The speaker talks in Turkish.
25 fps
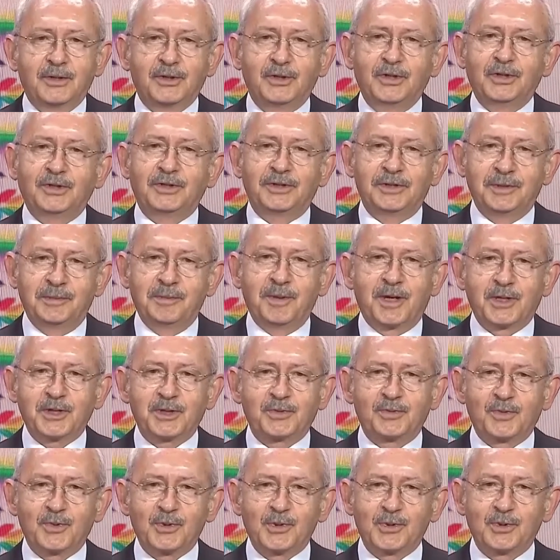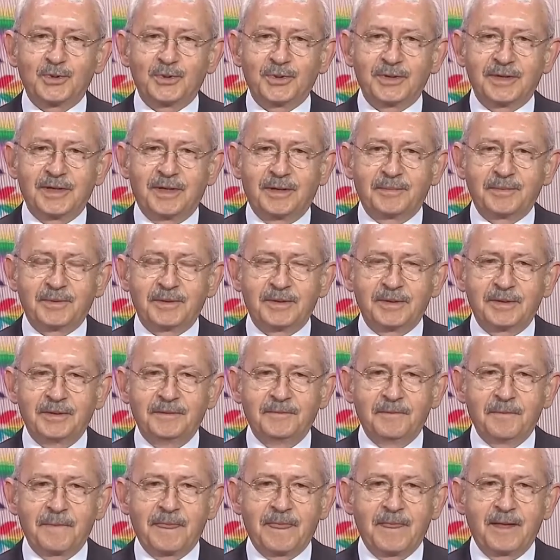gitti başvurusunu
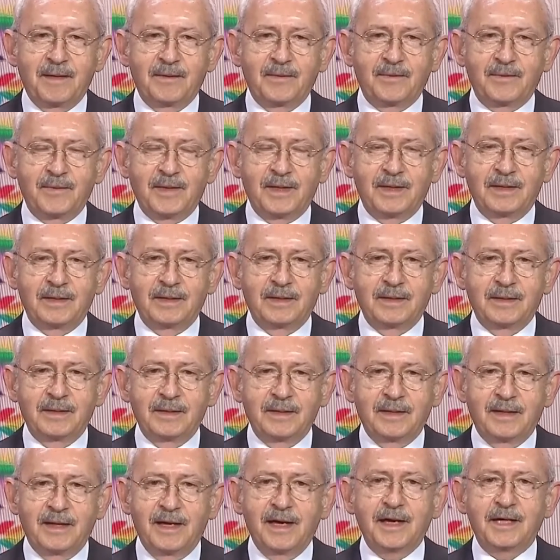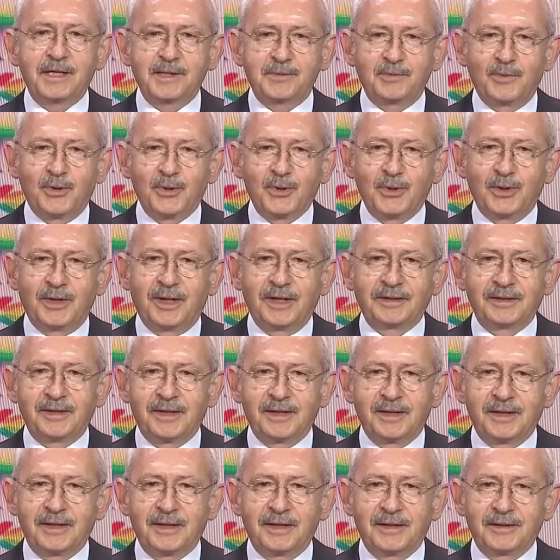yaptı ve Expo'yu
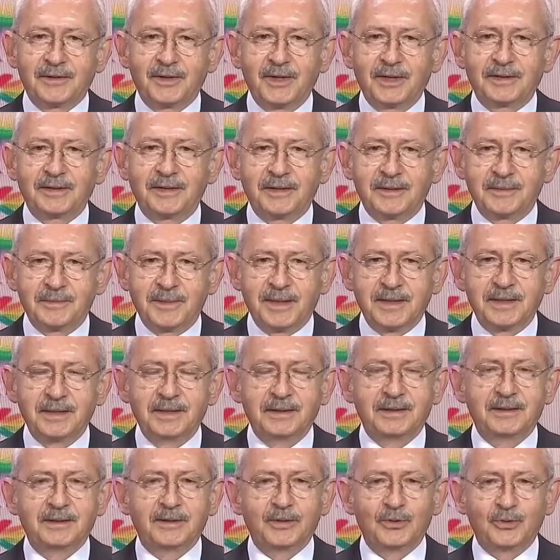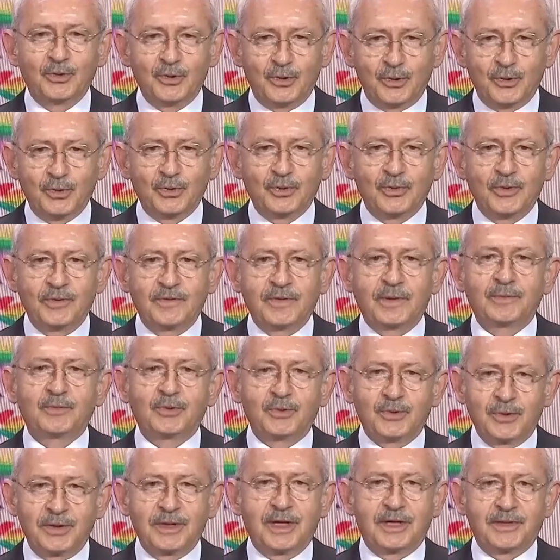Hatay'a getirmeyi düşündü ve
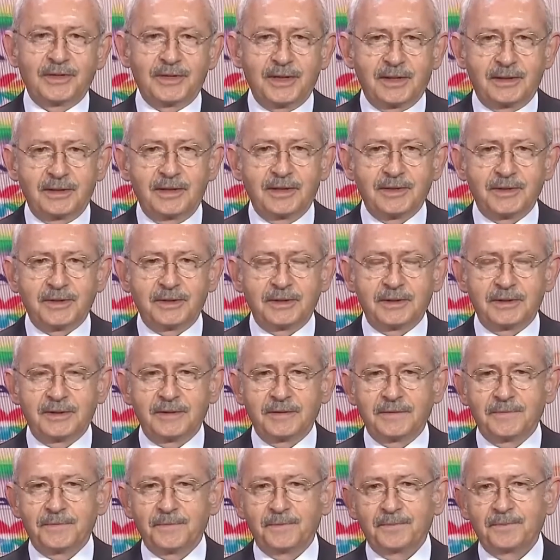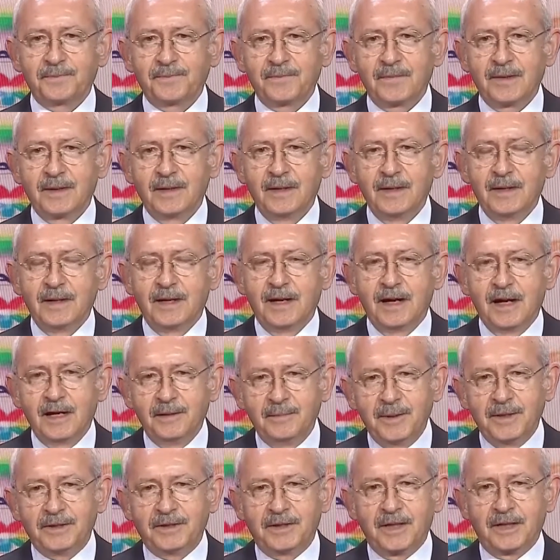bunu gerçekleştirdi.
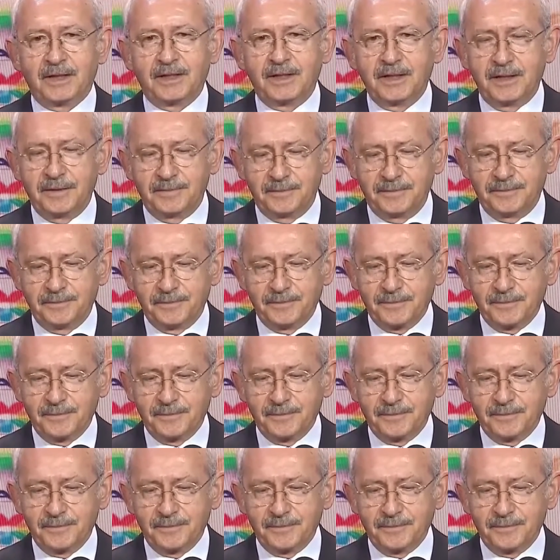Elbette ki